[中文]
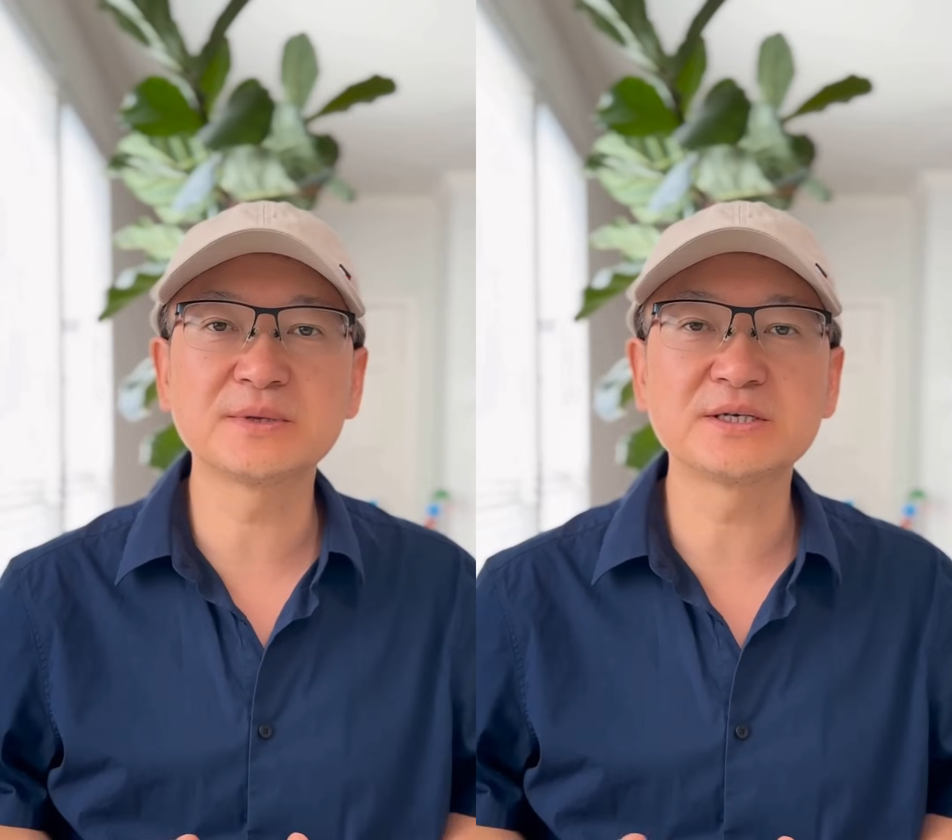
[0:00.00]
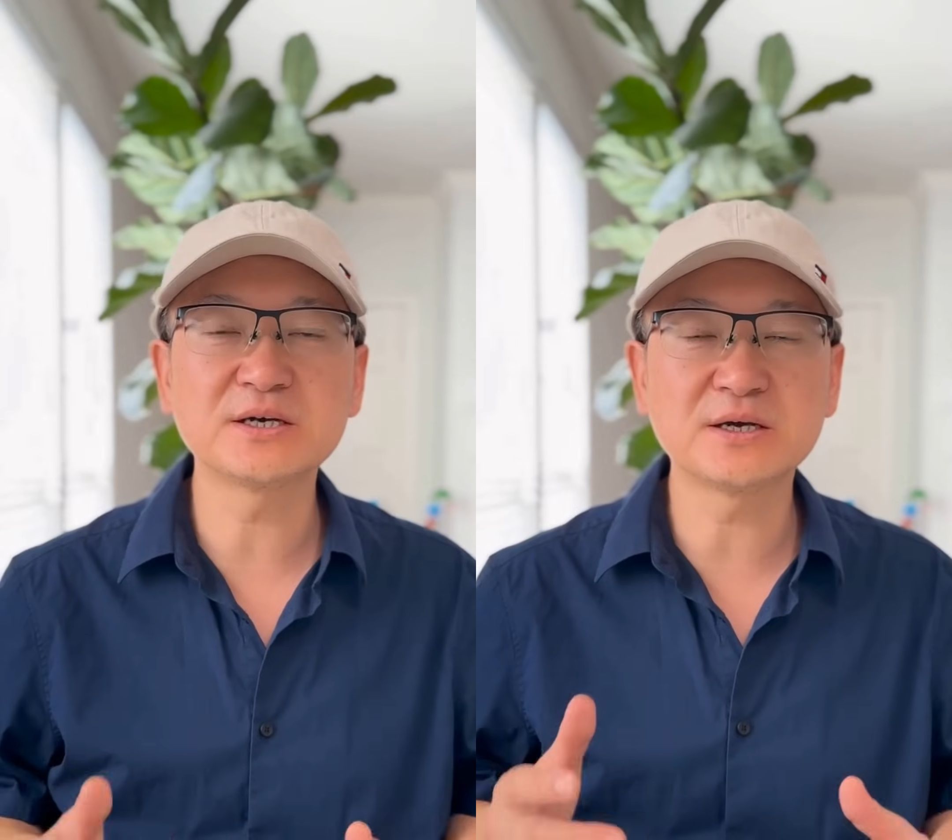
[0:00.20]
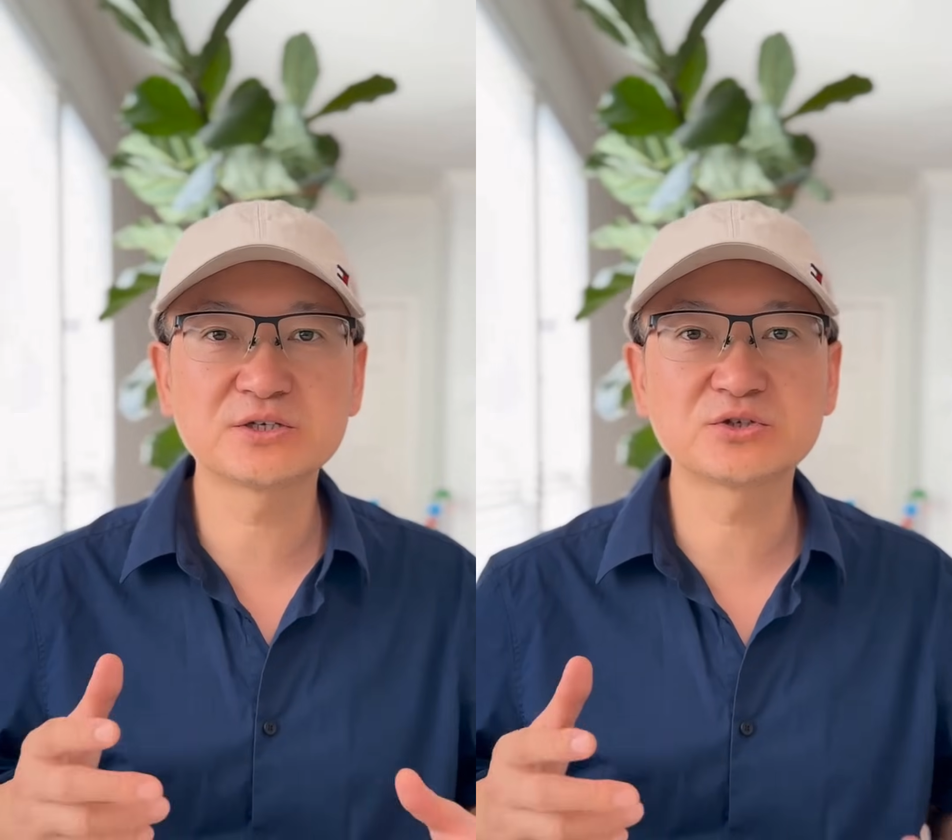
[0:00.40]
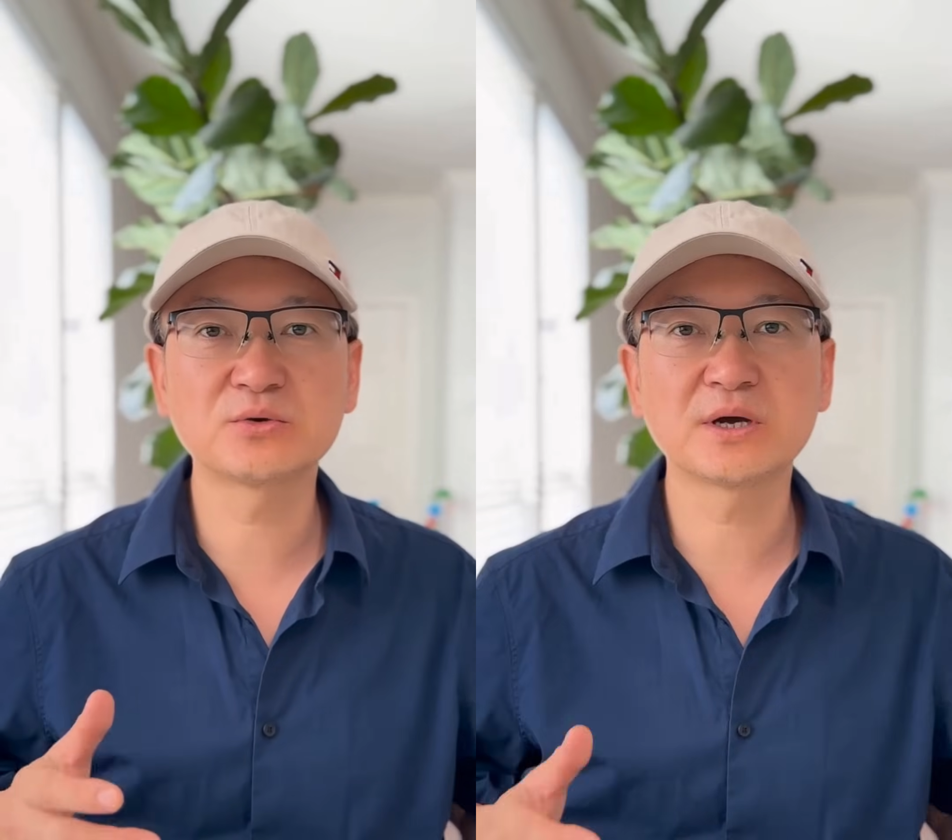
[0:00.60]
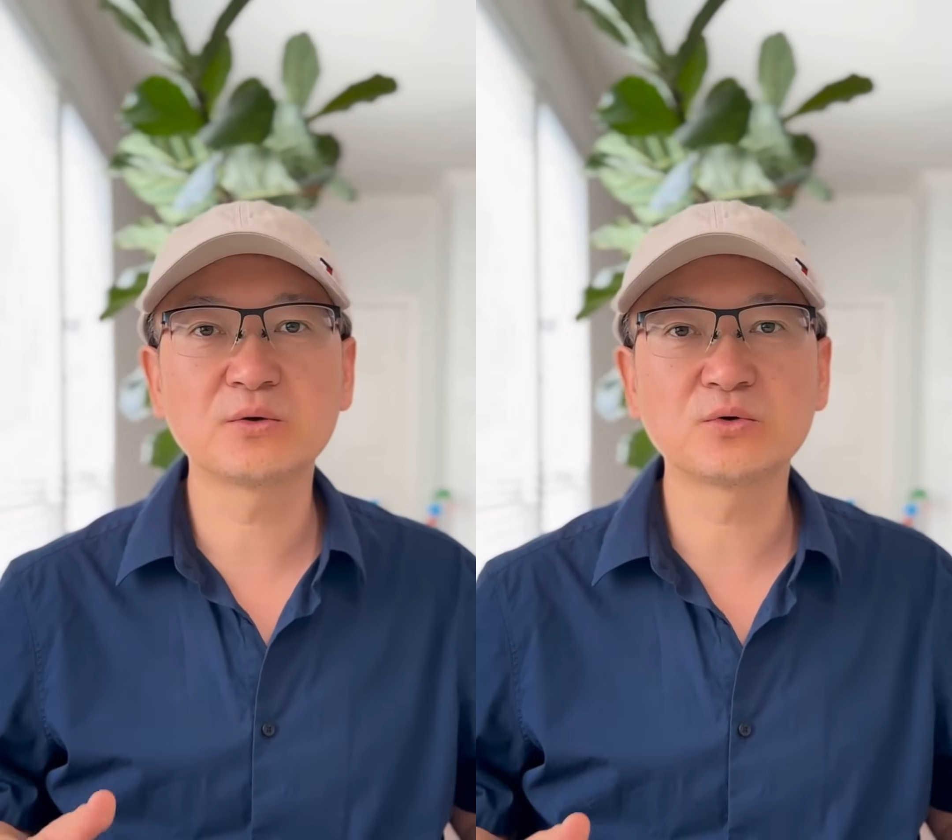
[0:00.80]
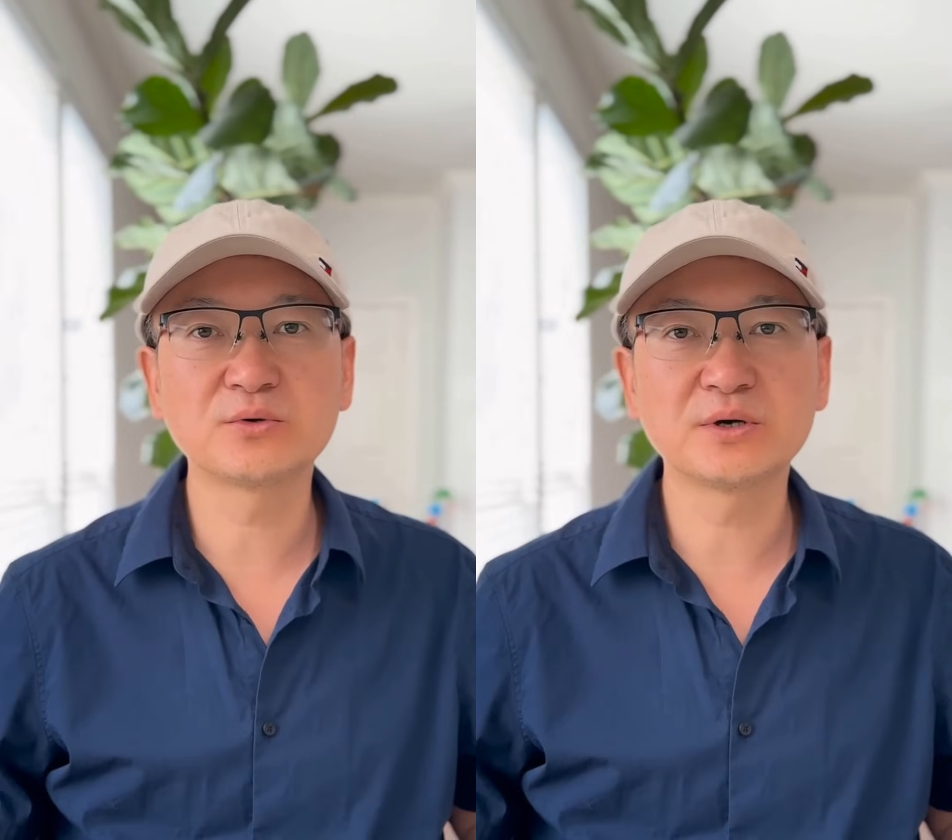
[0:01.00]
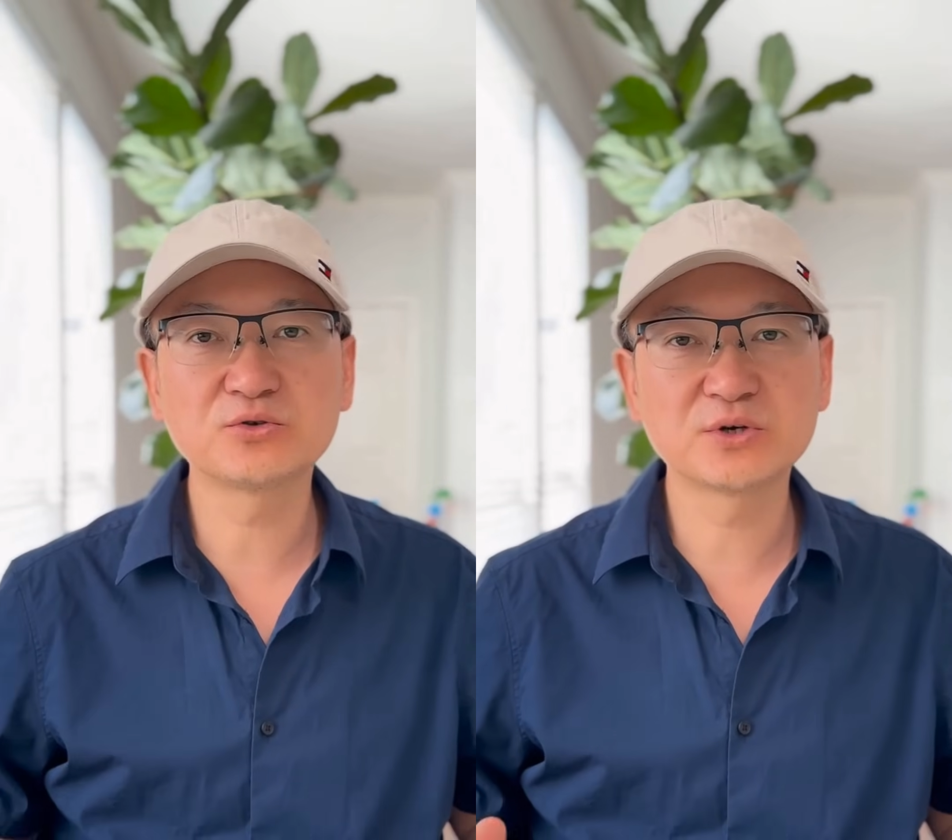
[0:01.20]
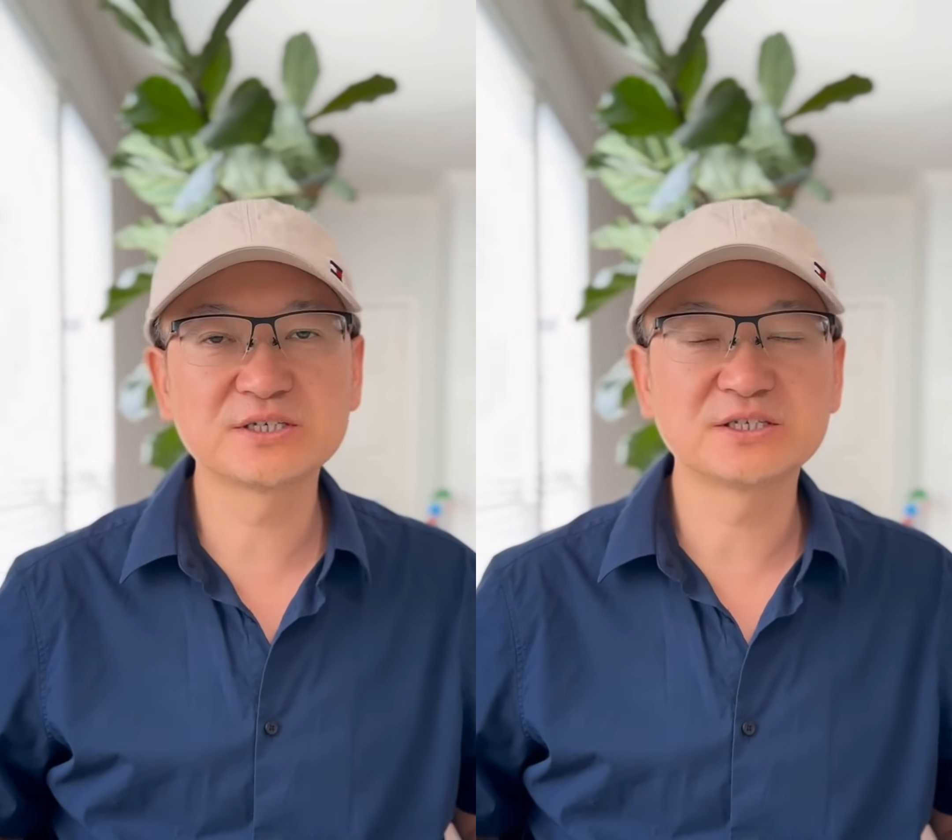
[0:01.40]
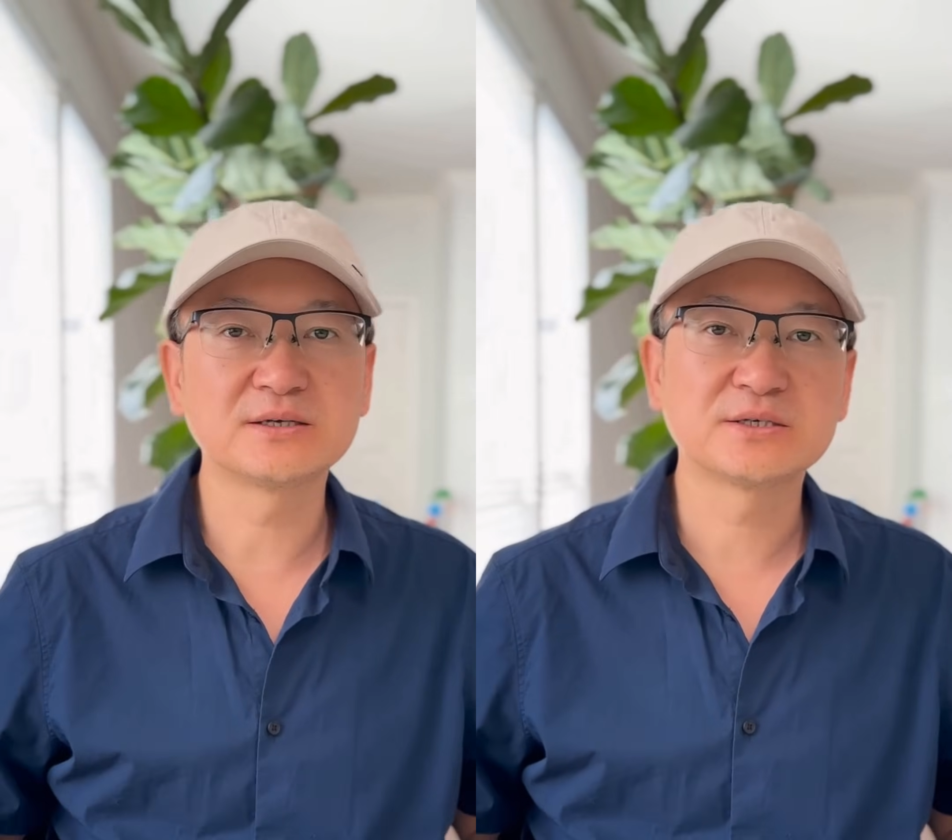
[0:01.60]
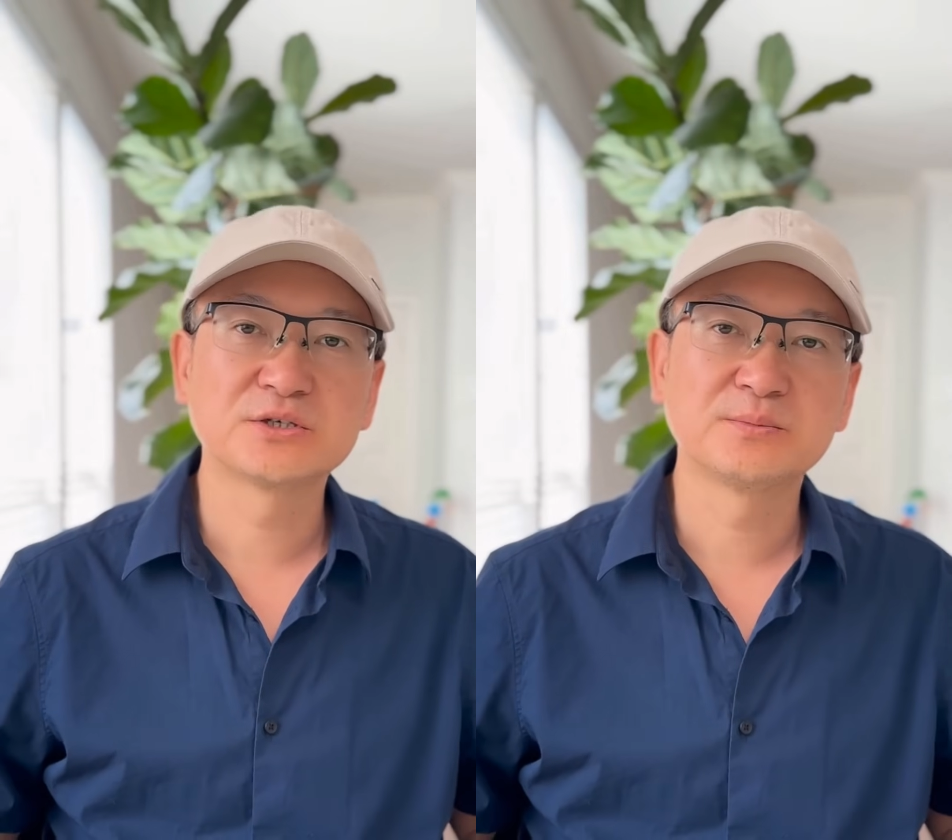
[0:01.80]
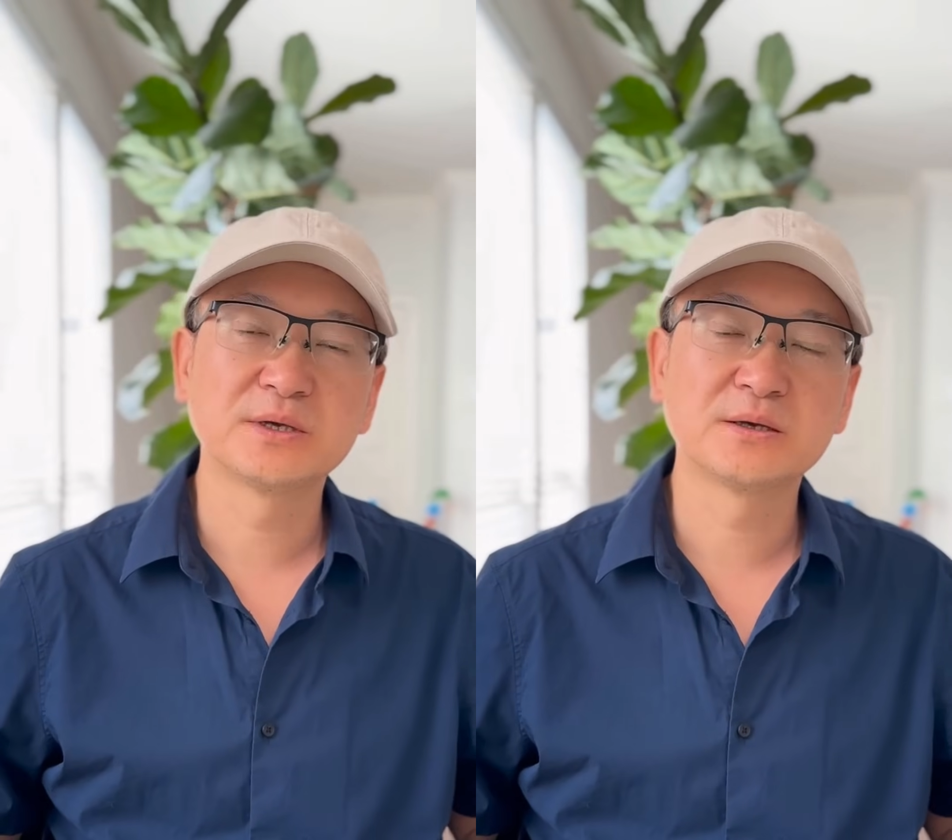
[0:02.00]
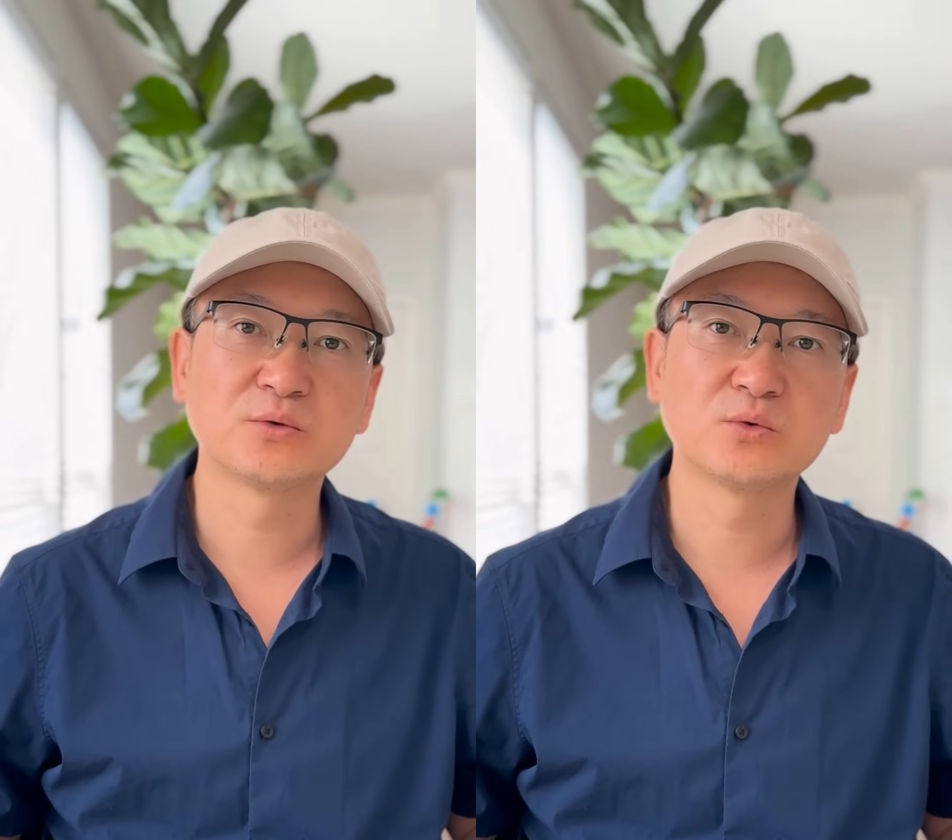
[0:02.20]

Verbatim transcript: 并且可以收看会员专享的视频，